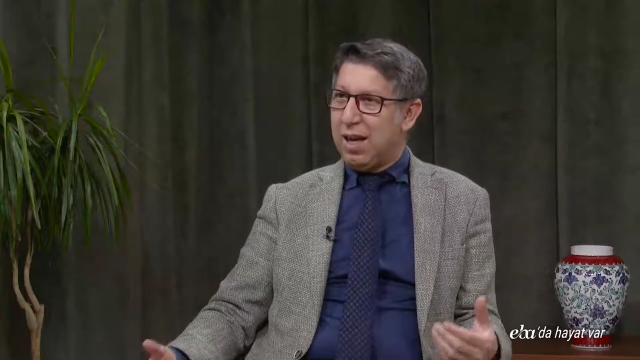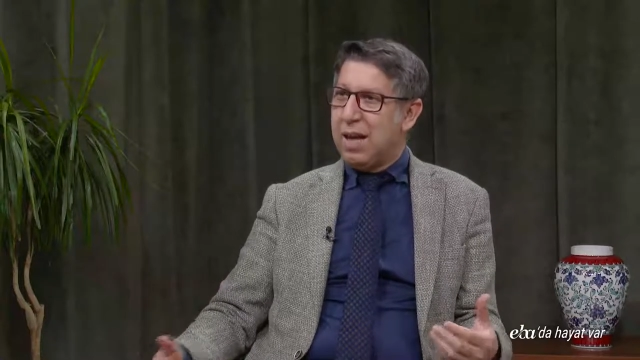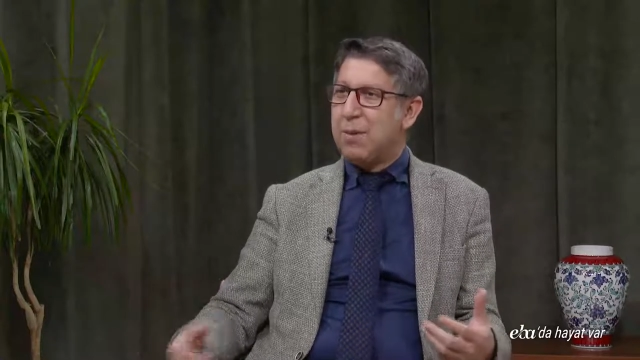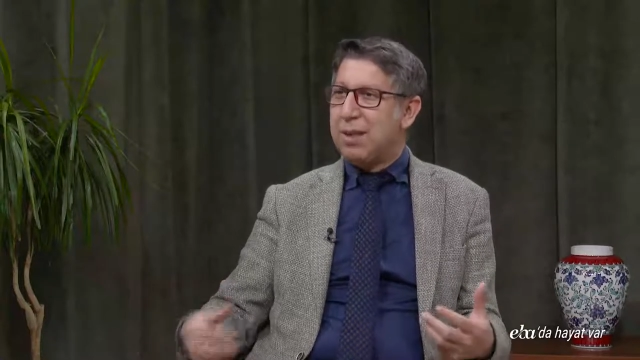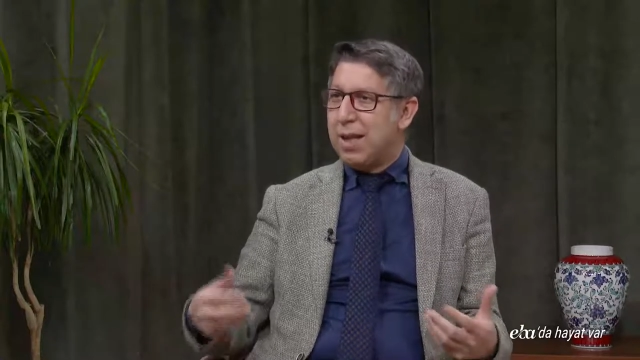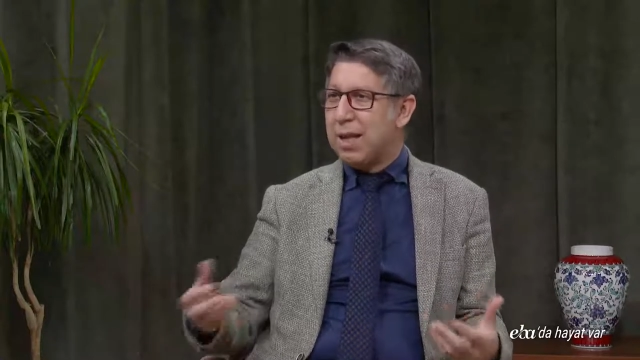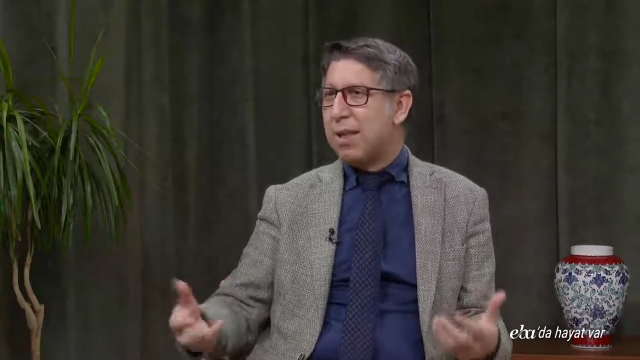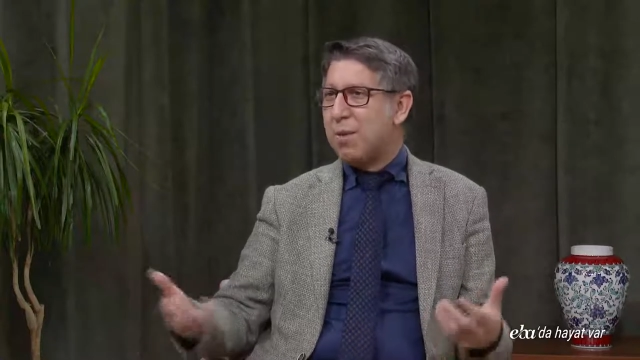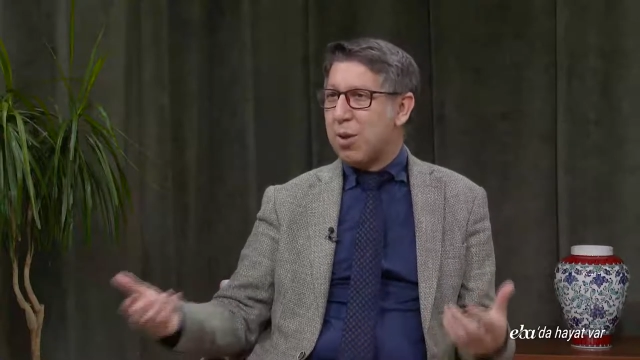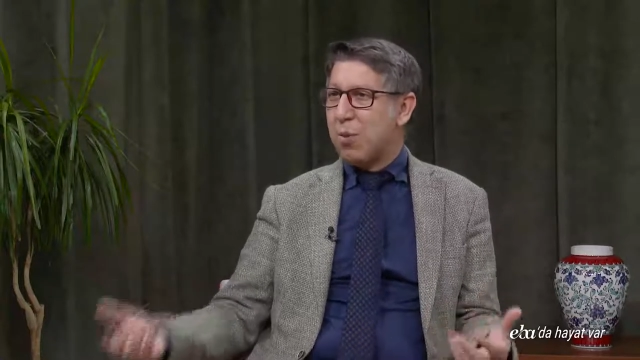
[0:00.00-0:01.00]
ama ders
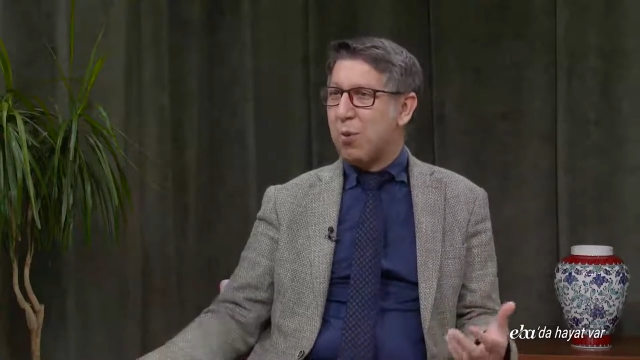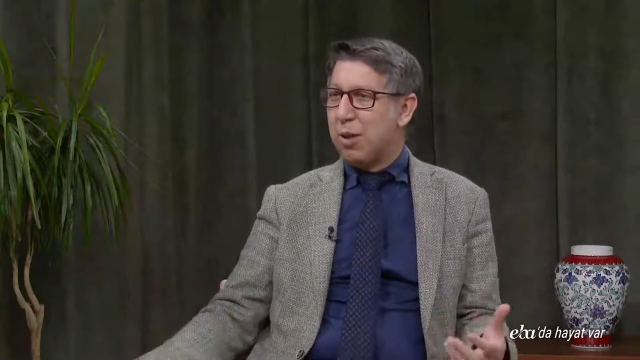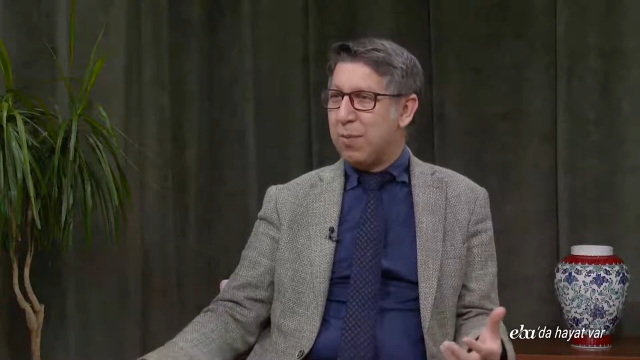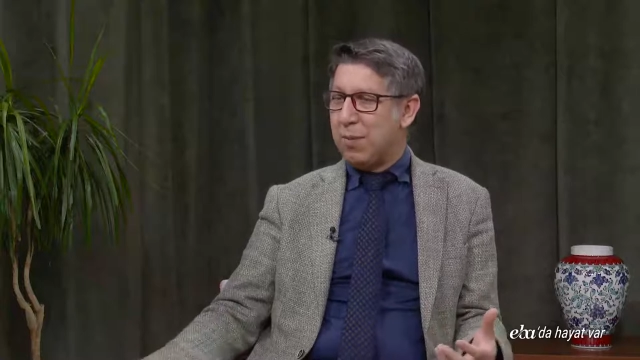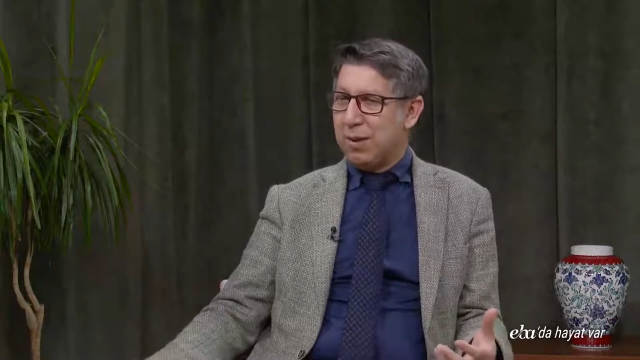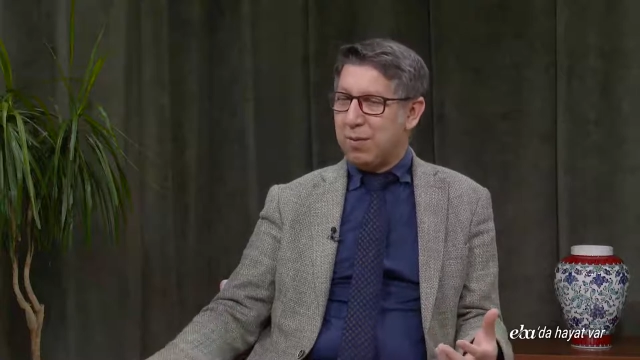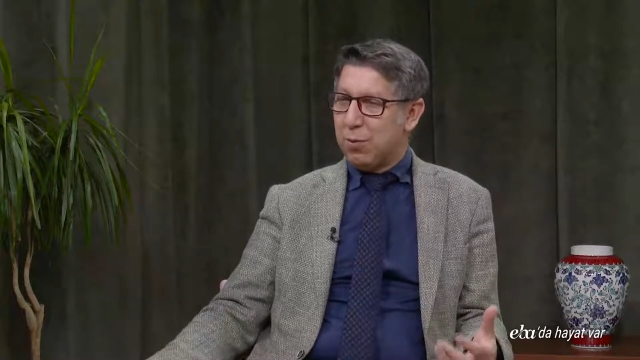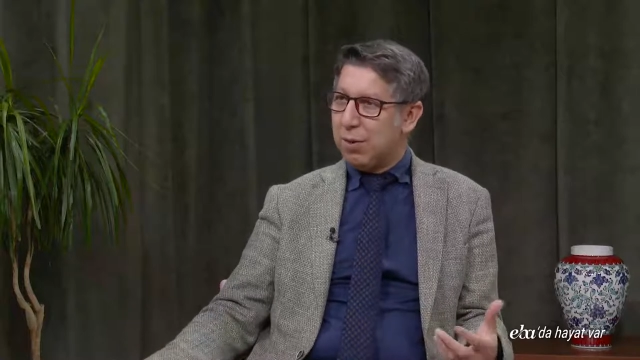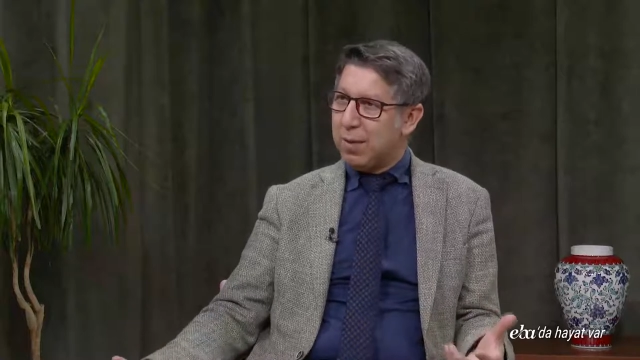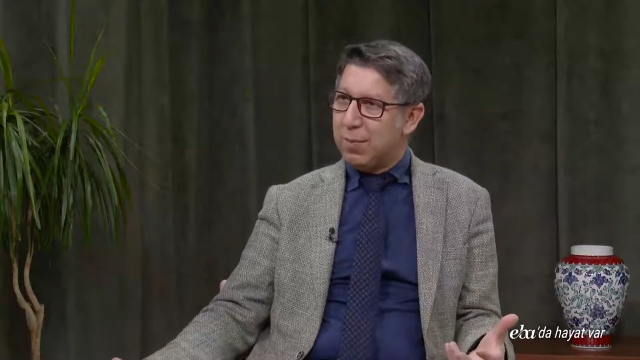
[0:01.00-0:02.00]
amaçlı kullanmadı,
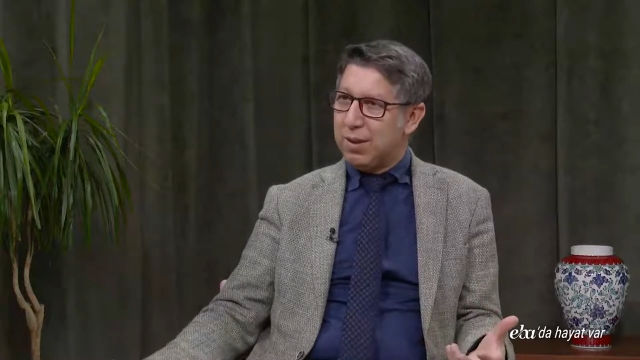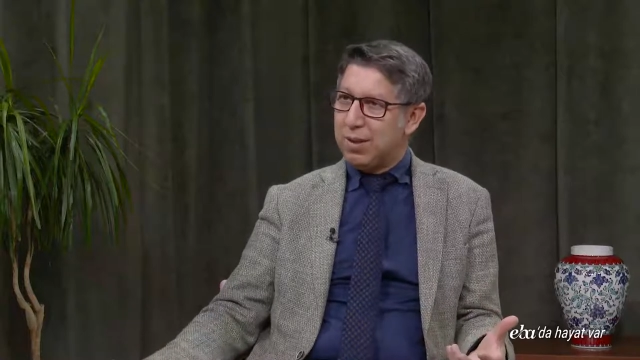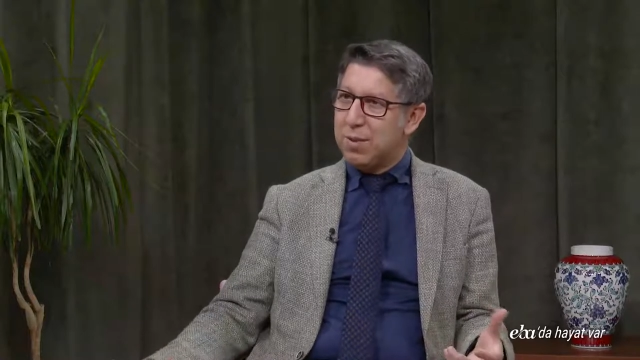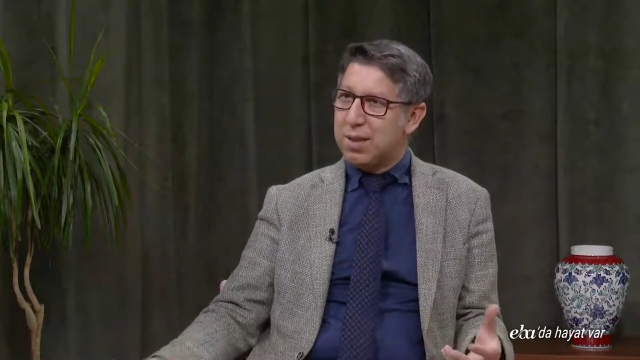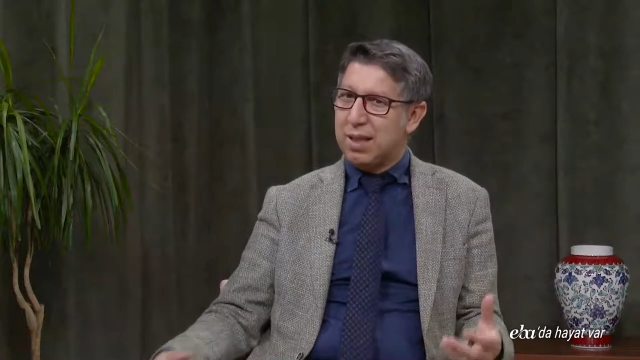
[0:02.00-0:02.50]
kullanmadığımız